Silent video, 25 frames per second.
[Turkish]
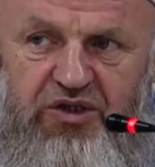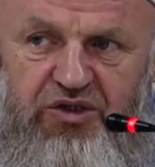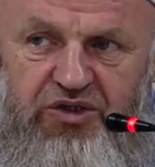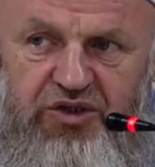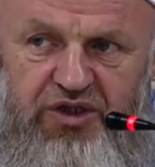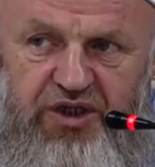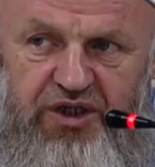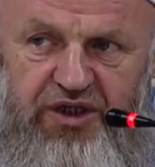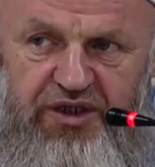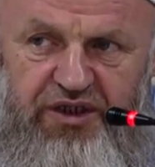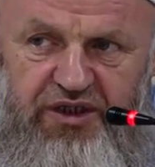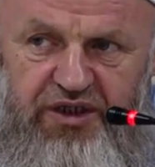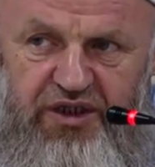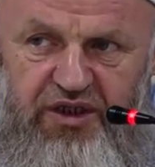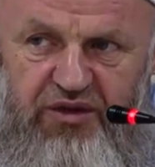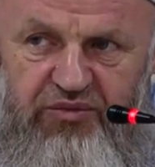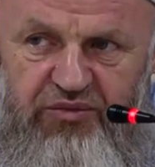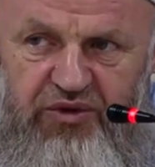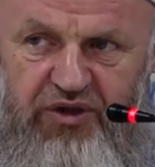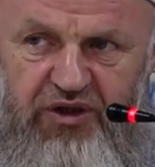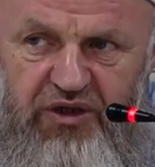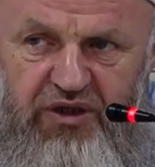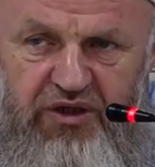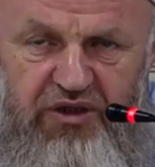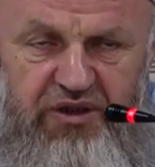
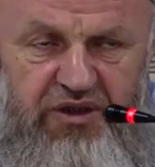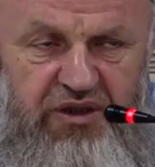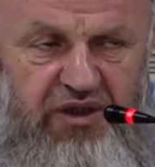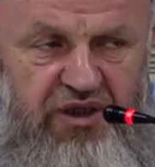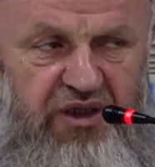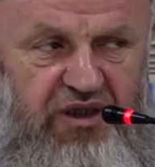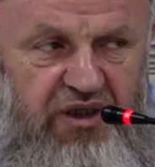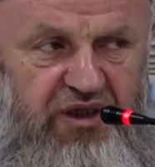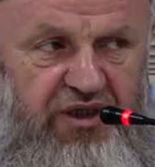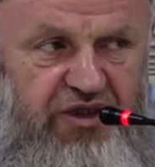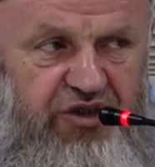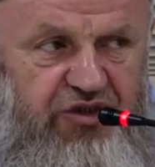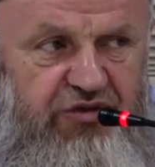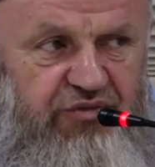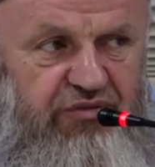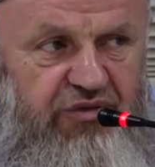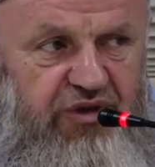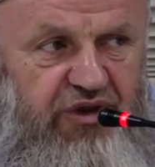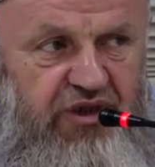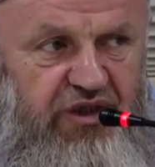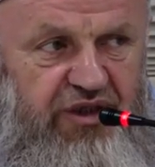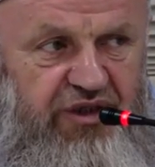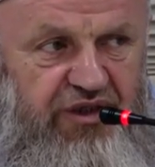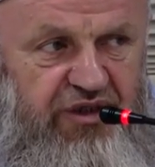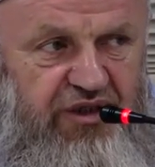cehenneme
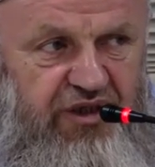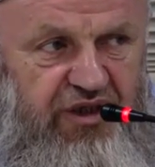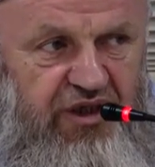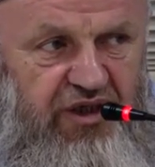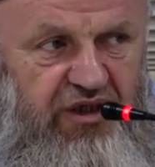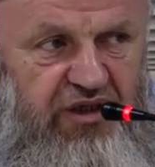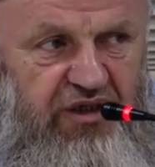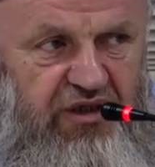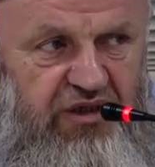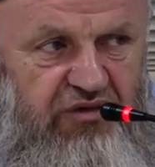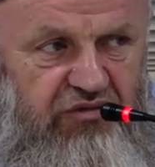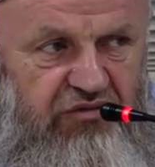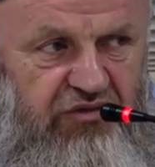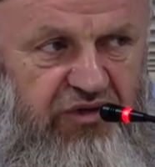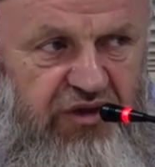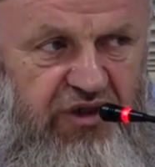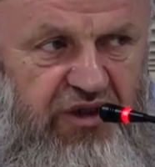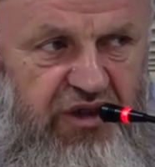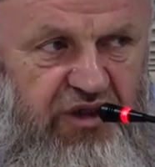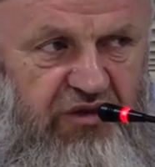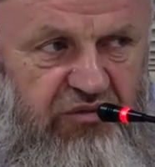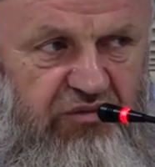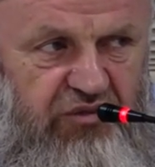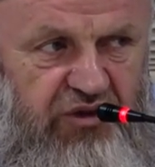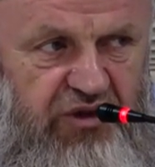yerleşmelerine ve
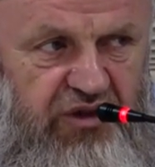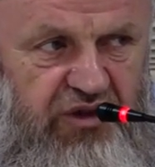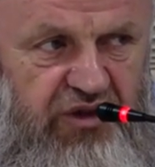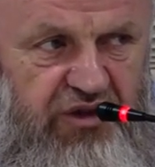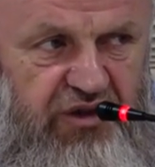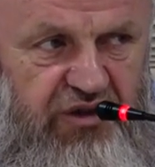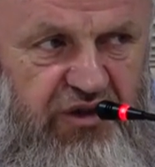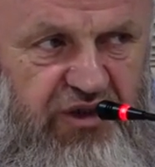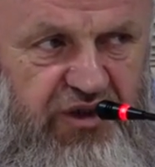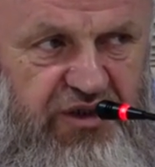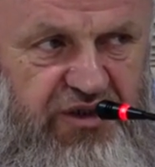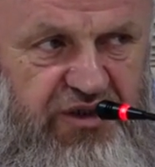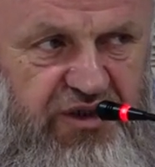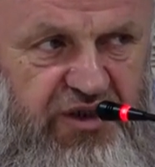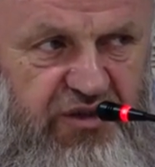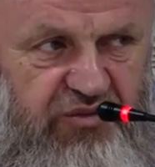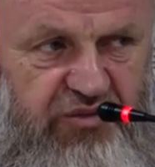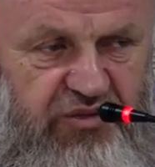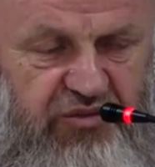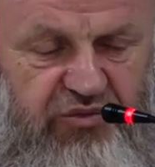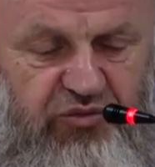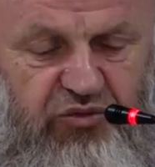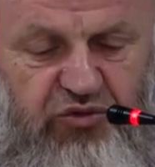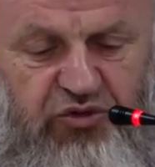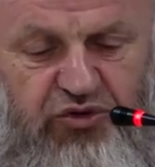yanmalarına
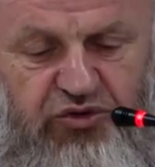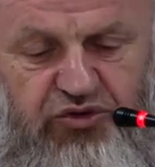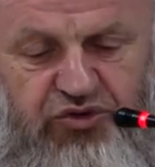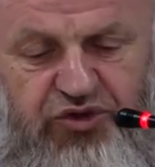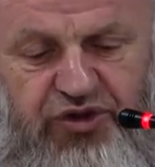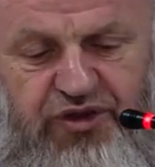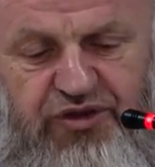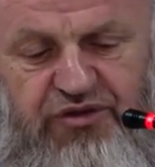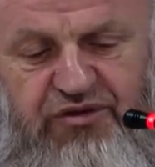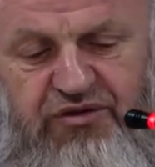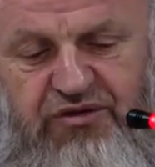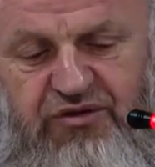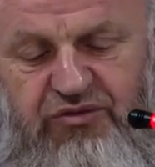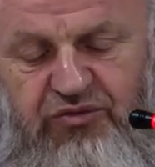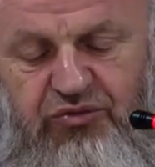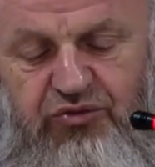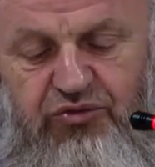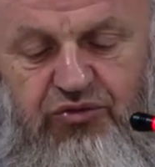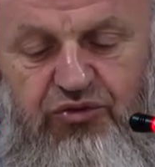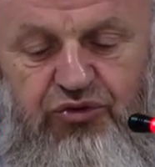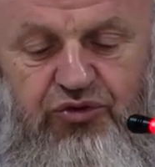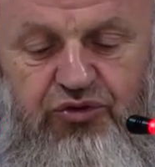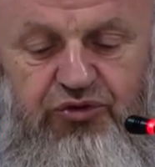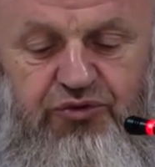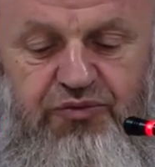sebep olacaktır
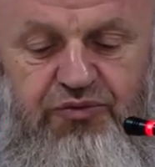buyur.